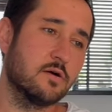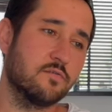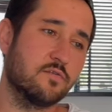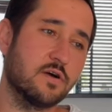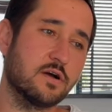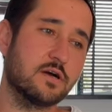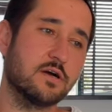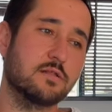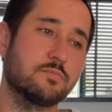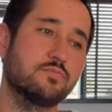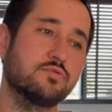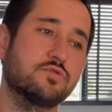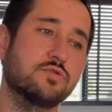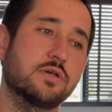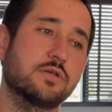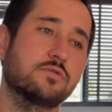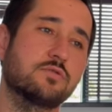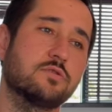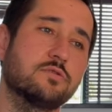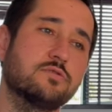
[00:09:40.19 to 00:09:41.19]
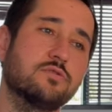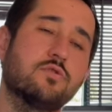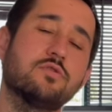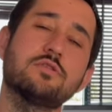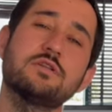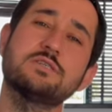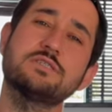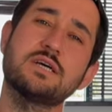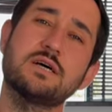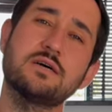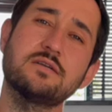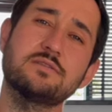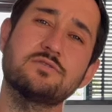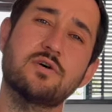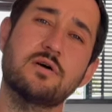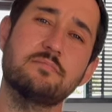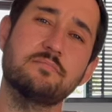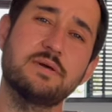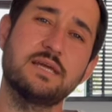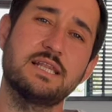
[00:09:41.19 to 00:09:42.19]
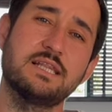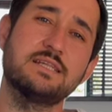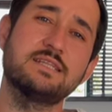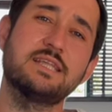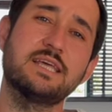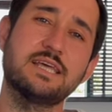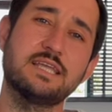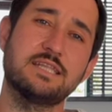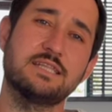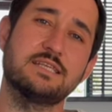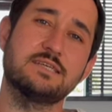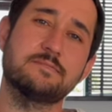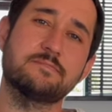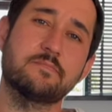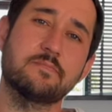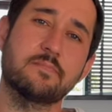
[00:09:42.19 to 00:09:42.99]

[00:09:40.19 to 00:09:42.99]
Fakat bu sezon ne olacağı tam belli değildi.